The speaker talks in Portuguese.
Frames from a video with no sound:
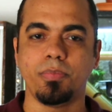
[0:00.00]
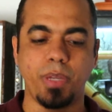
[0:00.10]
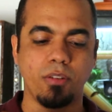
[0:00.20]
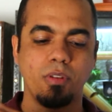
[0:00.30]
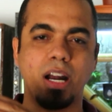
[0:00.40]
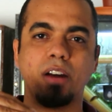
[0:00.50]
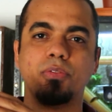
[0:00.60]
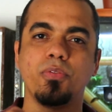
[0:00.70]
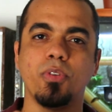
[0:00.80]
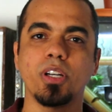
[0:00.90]
Pega um
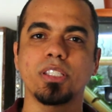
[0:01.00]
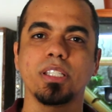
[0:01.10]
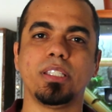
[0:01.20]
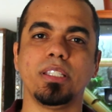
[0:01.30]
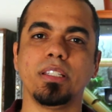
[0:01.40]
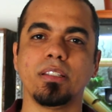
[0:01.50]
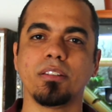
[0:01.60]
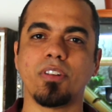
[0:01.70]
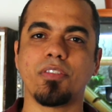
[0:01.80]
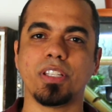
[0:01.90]
garfo, força aqui,
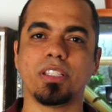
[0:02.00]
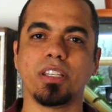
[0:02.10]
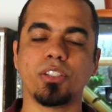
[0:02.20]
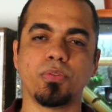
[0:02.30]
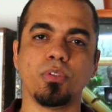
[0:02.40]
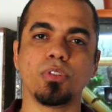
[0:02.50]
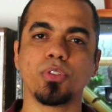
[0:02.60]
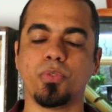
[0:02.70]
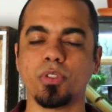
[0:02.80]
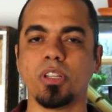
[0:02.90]
vai fazer três furos.
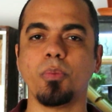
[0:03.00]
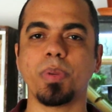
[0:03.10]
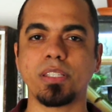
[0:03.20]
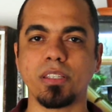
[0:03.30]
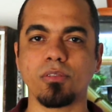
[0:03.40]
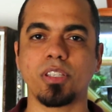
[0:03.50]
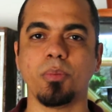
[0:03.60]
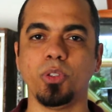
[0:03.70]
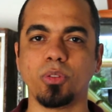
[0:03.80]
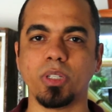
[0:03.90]
Os furos não precisam ser
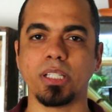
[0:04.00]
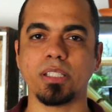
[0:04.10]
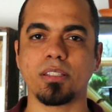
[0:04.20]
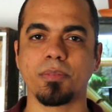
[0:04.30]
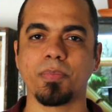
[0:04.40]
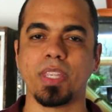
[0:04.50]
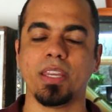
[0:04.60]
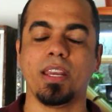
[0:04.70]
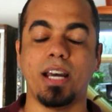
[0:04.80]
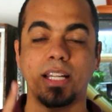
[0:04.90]
muito grandes.
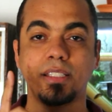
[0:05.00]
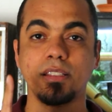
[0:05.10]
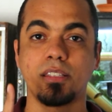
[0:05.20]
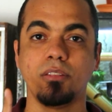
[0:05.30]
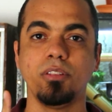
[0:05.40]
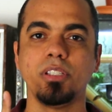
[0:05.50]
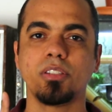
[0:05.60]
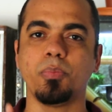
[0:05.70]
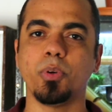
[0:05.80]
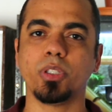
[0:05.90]
Atenção
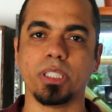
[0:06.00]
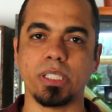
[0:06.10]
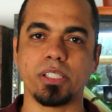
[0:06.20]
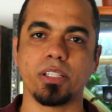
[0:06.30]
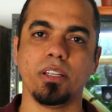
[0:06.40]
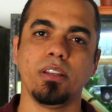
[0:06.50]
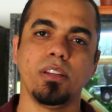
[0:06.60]
nisso, importante.